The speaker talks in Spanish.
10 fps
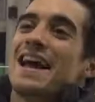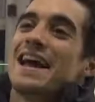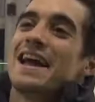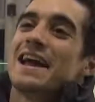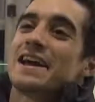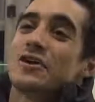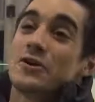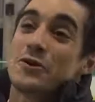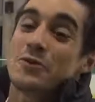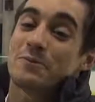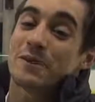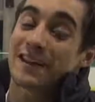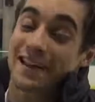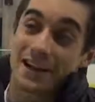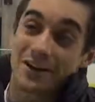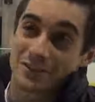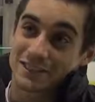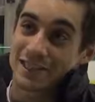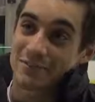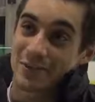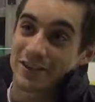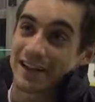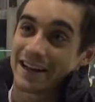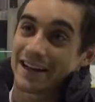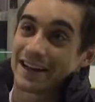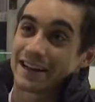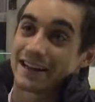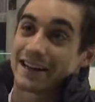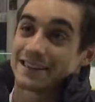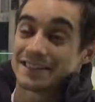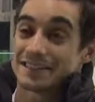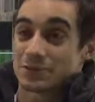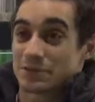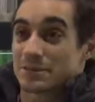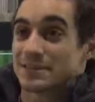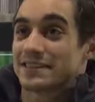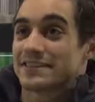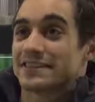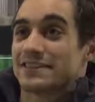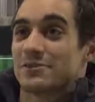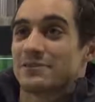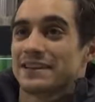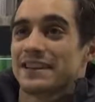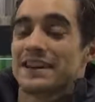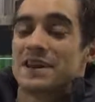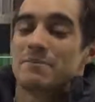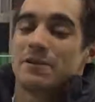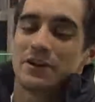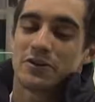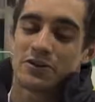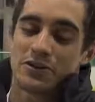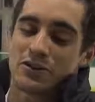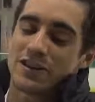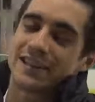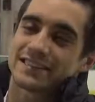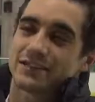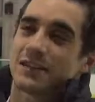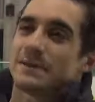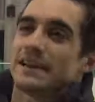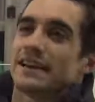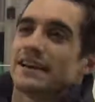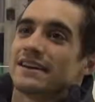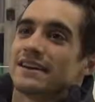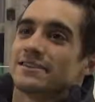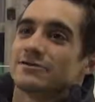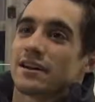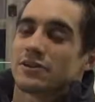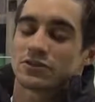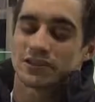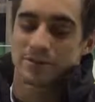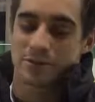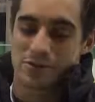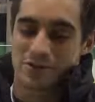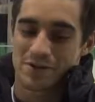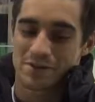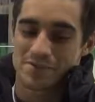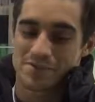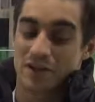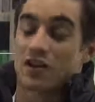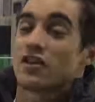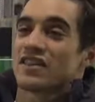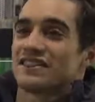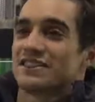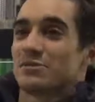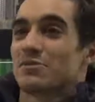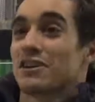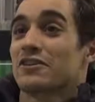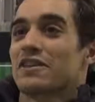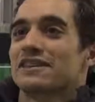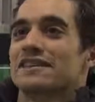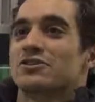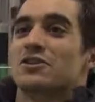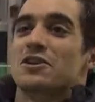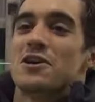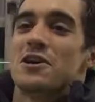Eh, cojo un par de gajos de limón antes, justamente antes de competir, pero no llega a ser una manía, es una cosa por, porque lo necesito. ¿Por qué lo necesito?